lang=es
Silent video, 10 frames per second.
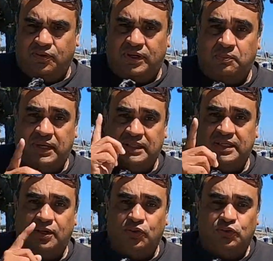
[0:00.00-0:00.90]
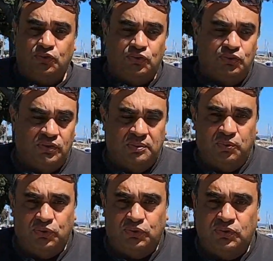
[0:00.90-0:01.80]
Ok, voy a traer el otro control
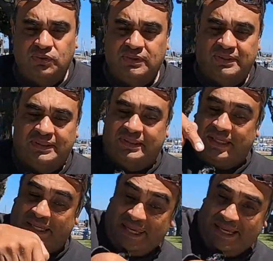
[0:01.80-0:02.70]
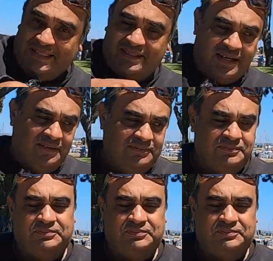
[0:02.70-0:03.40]
remoto de esta.